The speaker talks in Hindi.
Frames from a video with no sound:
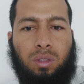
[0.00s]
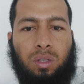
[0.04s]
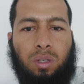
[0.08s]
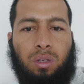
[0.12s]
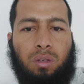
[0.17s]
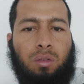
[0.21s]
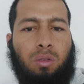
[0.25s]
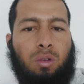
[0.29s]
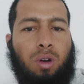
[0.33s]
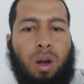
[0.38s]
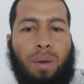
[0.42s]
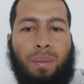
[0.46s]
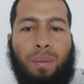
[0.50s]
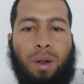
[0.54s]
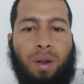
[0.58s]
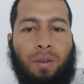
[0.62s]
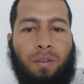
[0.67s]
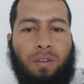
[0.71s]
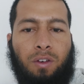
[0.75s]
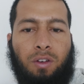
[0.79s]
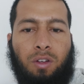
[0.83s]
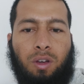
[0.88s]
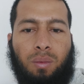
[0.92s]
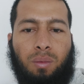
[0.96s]
इस दौरान मैंने
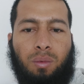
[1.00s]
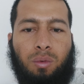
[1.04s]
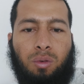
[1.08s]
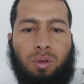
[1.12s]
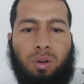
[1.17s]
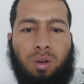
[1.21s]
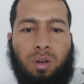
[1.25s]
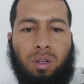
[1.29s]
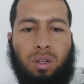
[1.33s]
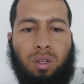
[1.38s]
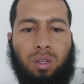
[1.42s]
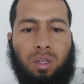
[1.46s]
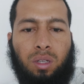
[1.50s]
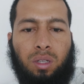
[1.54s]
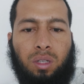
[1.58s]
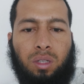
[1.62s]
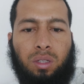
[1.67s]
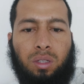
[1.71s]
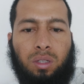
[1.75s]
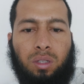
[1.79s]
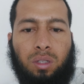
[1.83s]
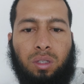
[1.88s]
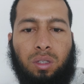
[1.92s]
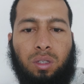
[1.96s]
वीडियो अपलोड नहीं की
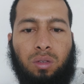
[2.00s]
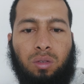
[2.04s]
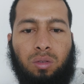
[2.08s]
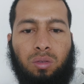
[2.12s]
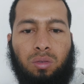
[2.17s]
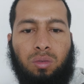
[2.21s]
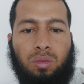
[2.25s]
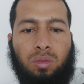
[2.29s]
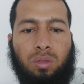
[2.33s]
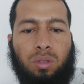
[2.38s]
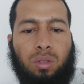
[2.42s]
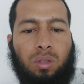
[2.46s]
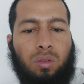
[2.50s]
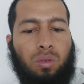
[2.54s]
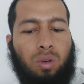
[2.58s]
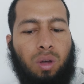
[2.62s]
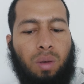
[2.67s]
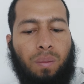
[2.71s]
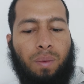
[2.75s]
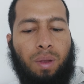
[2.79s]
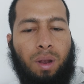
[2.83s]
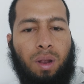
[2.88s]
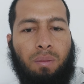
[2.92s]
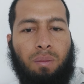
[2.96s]
क्यों
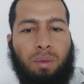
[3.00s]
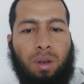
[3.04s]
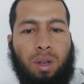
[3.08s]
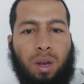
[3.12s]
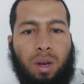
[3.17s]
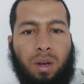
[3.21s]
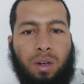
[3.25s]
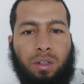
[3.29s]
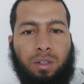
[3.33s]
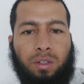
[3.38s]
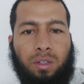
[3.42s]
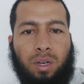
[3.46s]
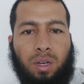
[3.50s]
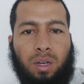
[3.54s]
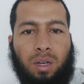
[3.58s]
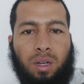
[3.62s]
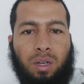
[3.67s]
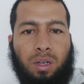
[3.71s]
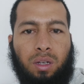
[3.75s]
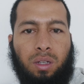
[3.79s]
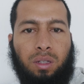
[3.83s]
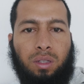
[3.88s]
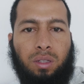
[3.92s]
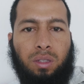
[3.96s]
क्योंकि पहले मैंने आईडी चेक
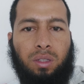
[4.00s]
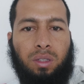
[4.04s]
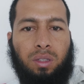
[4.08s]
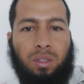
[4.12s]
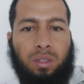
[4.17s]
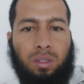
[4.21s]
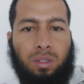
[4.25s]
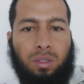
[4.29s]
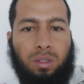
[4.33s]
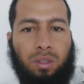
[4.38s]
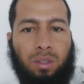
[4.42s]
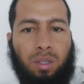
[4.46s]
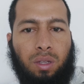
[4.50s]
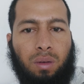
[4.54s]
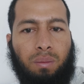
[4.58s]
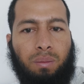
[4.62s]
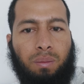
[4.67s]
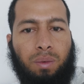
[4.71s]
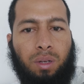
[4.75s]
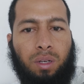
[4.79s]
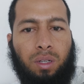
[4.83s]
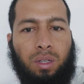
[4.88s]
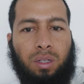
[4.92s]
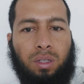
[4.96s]
करनी थी तब
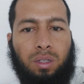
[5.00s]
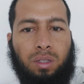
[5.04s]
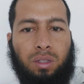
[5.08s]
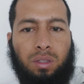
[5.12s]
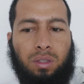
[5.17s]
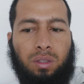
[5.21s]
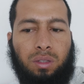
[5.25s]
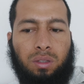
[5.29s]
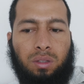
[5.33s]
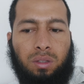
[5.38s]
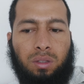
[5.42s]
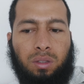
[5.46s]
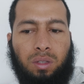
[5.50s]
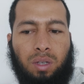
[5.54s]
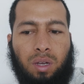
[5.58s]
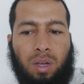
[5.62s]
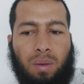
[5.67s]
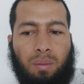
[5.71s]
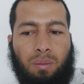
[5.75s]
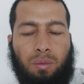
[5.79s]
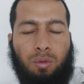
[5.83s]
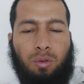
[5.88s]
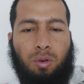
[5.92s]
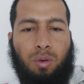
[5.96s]
मैंने
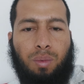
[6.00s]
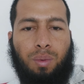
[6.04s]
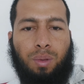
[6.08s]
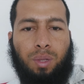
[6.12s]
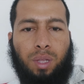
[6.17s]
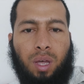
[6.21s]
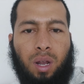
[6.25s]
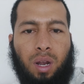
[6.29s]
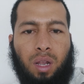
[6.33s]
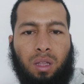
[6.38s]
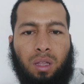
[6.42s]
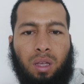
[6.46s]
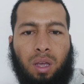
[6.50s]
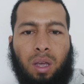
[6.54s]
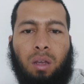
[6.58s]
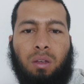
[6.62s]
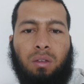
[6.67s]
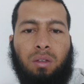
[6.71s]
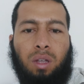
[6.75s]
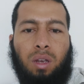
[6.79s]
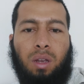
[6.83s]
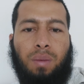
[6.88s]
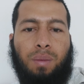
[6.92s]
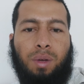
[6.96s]
आप लोगों को बताना था
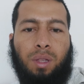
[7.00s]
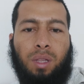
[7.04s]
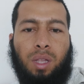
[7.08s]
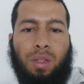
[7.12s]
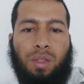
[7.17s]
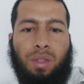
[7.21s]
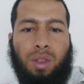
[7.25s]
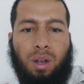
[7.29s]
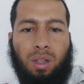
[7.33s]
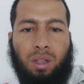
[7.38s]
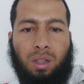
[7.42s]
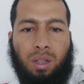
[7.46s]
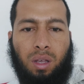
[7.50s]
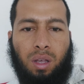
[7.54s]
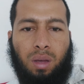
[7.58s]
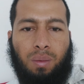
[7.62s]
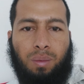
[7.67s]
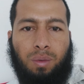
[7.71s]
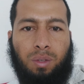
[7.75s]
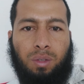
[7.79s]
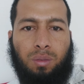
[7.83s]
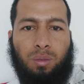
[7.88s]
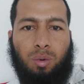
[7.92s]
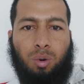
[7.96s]
ऐसे नहीं बता देना था कि
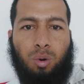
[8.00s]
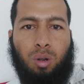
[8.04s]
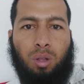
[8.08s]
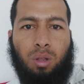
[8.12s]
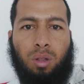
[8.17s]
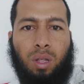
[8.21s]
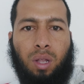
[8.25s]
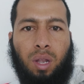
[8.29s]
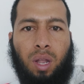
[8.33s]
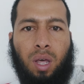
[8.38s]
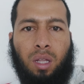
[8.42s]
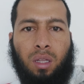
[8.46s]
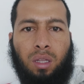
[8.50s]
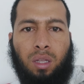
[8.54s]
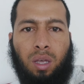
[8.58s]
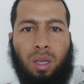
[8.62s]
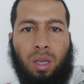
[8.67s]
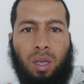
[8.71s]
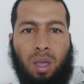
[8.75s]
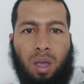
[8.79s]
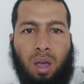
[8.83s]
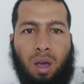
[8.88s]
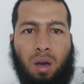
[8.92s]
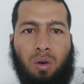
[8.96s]
भाई इसमें ऑर्डर ज़्यादा आते
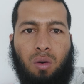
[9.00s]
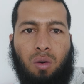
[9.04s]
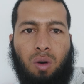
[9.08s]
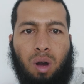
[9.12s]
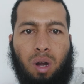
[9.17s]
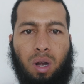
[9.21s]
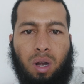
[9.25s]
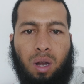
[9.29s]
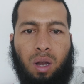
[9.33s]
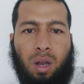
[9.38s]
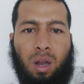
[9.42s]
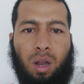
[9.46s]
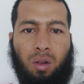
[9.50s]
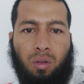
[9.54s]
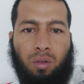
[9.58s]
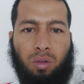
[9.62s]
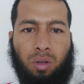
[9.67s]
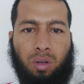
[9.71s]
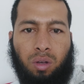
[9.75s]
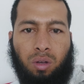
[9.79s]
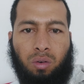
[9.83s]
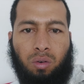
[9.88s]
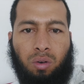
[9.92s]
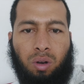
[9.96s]
हैं आओ आईडी ले लो
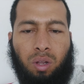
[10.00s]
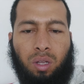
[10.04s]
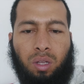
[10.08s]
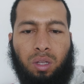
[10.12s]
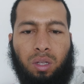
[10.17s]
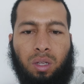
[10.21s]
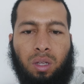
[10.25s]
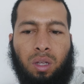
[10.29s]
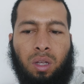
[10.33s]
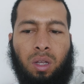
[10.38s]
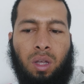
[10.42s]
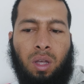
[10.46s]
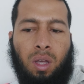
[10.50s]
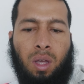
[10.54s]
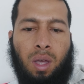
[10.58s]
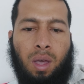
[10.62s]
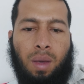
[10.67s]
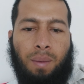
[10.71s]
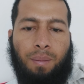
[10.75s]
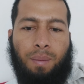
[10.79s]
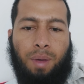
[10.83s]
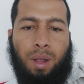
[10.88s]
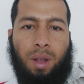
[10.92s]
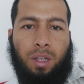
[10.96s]
ये करो नहीं
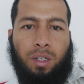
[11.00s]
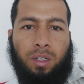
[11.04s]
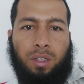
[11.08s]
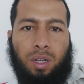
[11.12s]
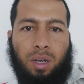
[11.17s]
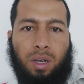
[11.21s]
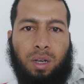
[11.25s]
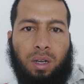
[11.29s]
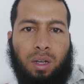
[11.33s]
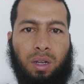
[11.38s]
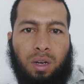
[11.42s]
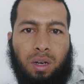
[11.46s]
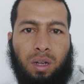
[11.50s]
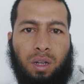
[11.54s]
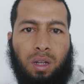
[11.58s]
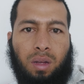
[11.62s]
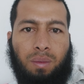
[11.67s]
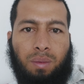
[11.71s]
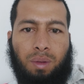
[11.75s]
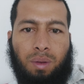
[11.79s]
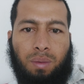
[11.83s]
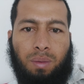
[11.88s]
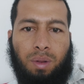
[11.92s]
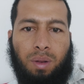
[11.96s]
पहले चेक करके
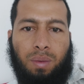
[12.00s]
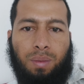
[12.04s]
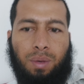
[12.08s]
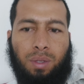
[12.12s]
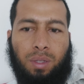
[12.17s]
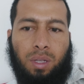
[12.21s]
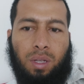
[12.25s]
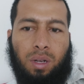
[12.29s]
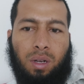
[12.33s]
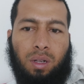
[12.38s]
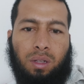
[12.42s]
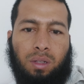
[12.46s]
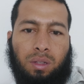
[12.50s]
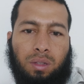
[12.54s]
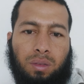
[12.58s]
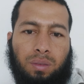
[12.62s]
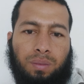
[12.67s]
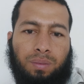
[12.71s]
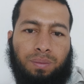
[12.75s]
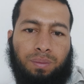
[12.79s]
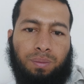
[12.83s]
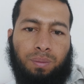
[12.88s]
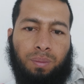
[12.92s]
फिर मैंने बताना था